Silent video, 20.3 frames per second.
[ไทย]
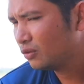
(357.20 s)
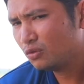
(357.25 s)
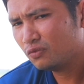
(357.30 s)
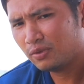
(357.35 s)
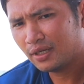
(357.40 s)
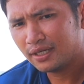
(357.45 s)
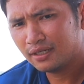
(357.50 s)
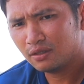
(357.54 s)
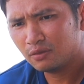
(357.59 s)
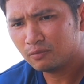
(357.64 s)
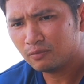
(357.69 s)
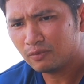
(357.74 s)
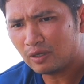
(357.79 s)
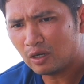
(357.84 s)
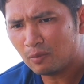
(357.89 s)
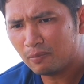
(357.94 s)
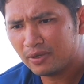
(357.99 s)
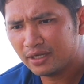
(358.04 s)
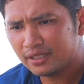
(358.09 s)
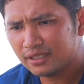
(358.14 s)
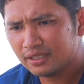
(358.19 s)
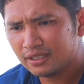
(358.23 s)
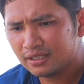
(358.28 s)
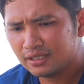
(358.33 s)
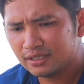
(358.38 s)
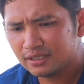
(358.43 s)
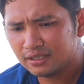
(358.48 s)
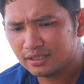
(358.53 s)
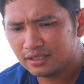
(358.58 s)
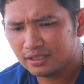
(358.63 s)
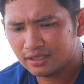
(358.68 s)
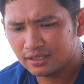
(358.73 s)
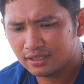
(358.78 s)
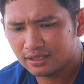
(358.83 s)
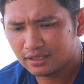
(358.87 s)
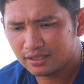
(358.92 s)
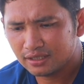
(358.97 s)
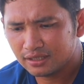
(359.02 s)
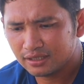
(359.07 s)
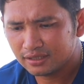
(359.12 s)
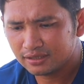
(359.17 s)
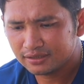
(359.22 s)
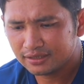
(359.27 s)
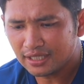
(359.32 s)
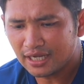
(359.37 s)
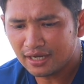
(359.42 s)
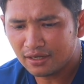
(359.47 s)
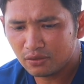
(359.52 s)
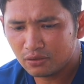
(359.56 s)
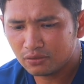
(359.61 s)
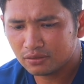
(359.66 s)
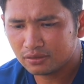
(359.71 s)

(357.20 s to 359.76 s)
ลูกพันธุ์เราเอามาทาง